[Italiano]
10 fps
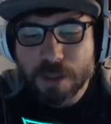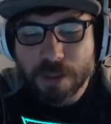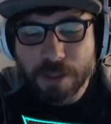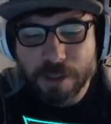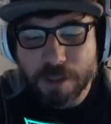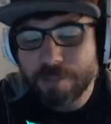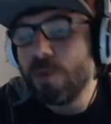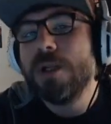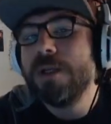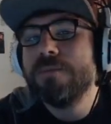e, e
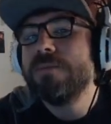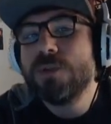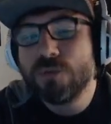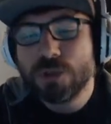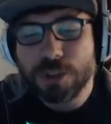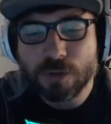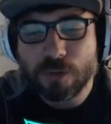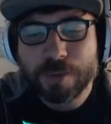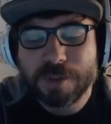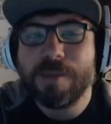poi si
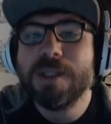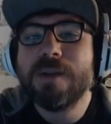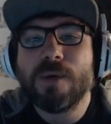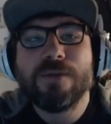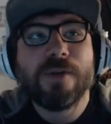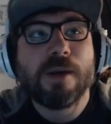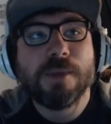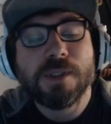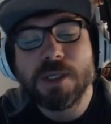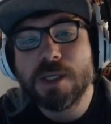uccidono praticamente è una farm
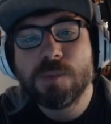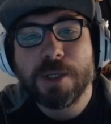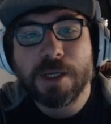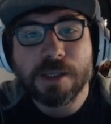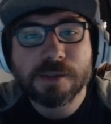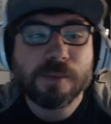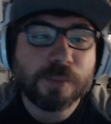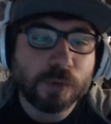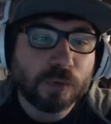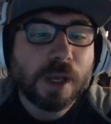di esperienza in
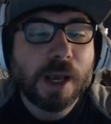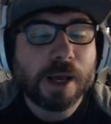più